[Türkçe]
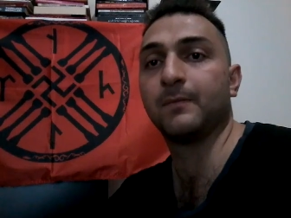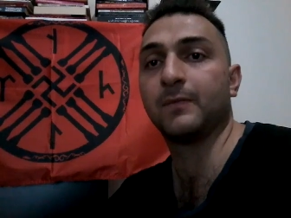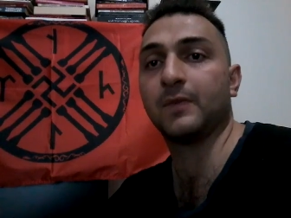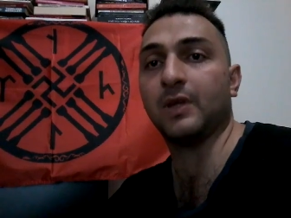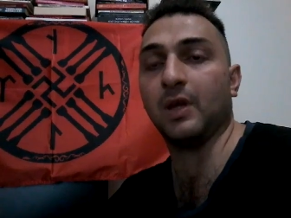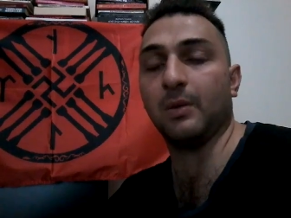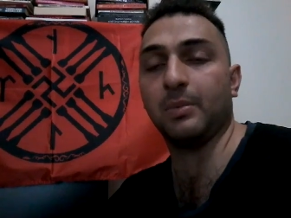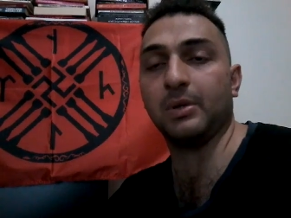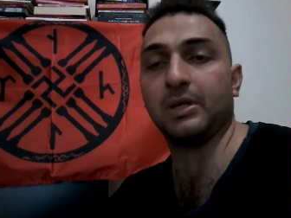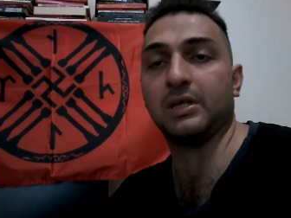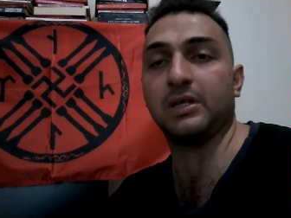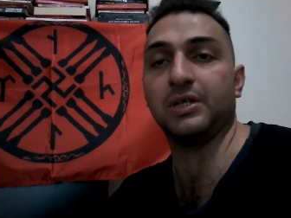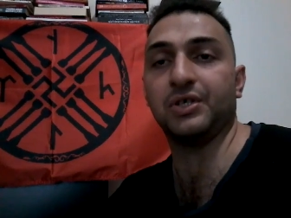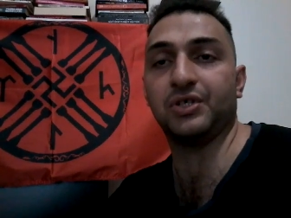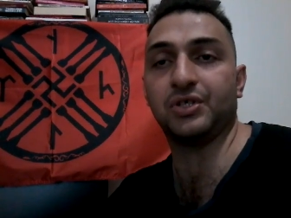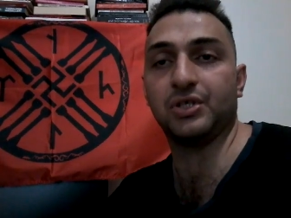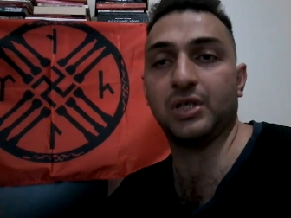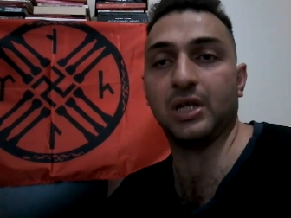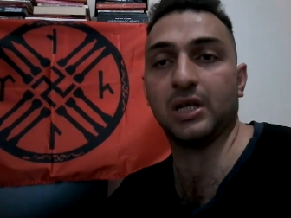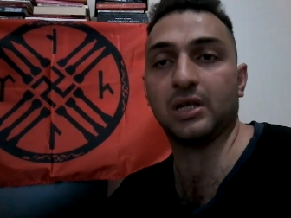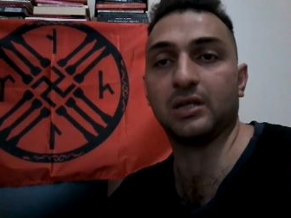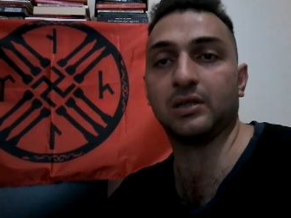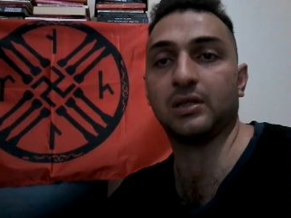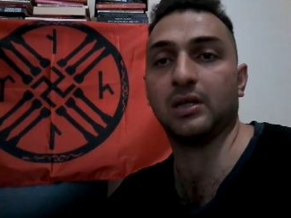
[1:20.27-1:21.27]
Tabii ki
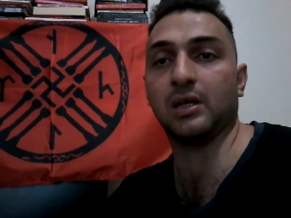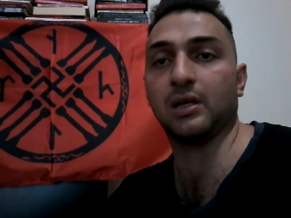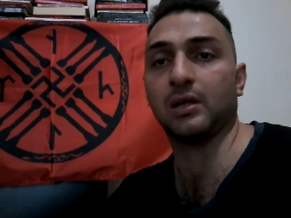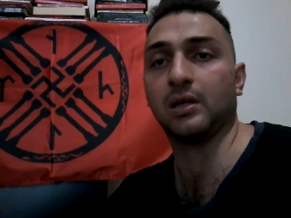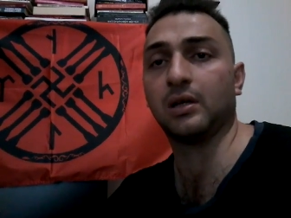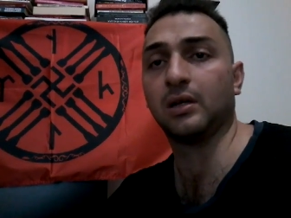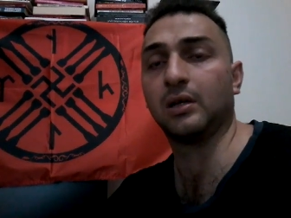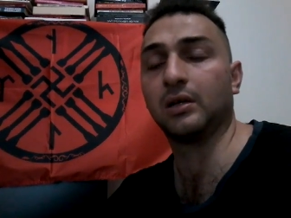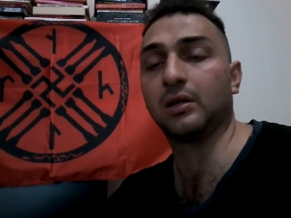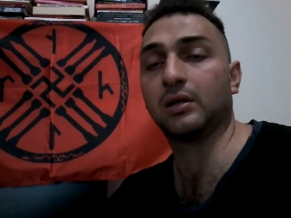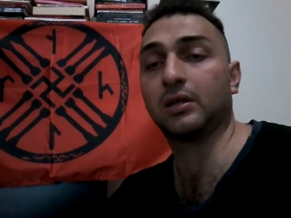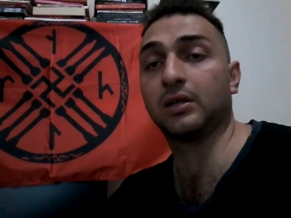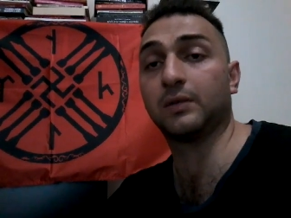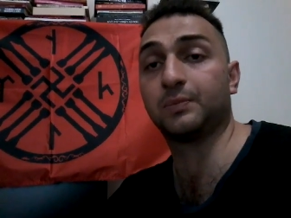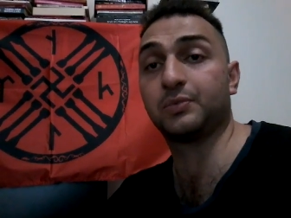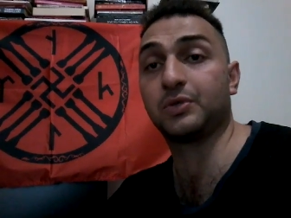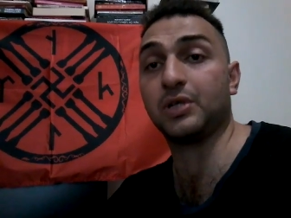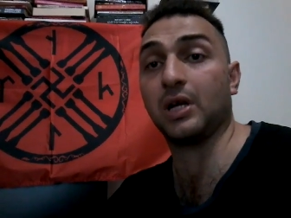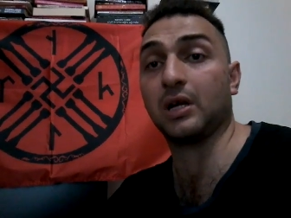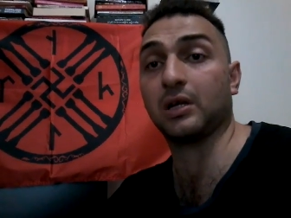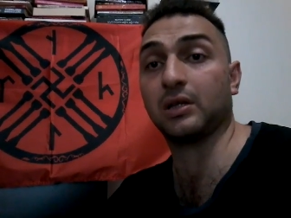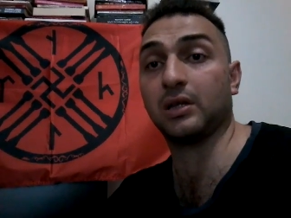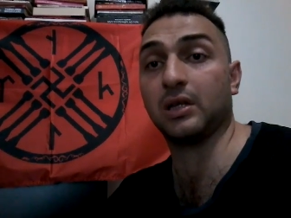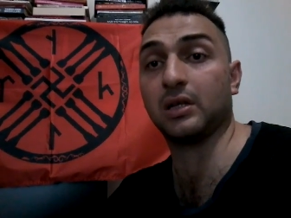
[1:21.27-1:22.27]
içlerinde
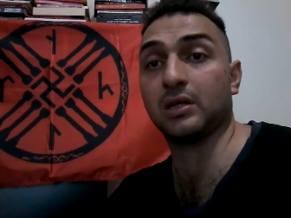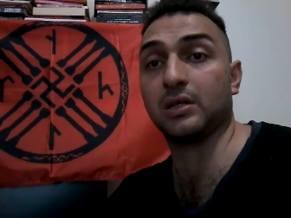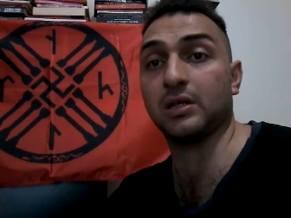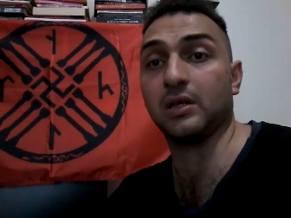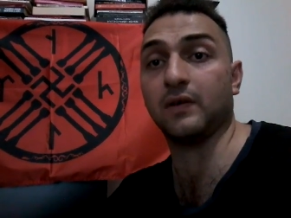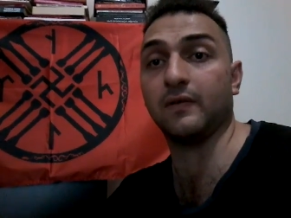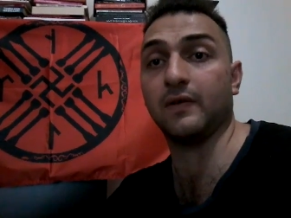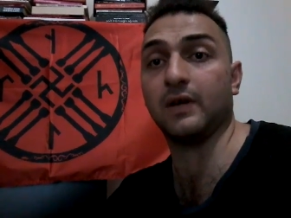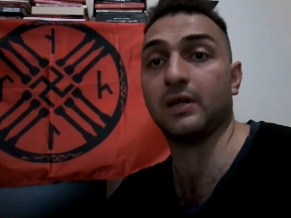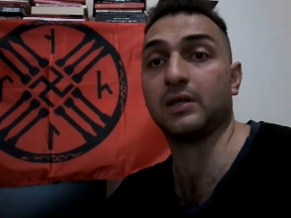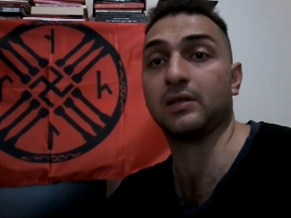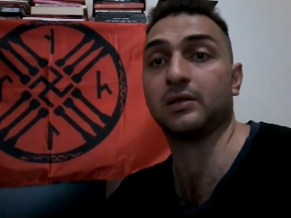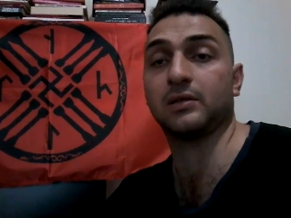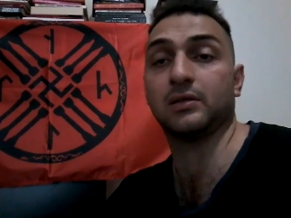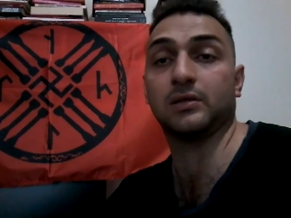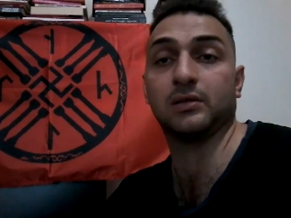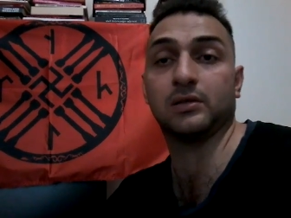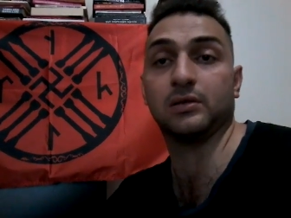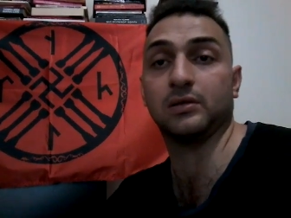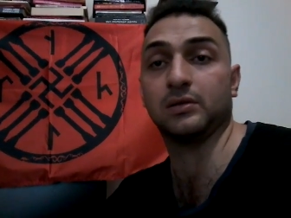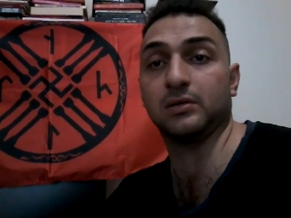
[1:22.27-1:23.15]
Kıpçaklar da var, e,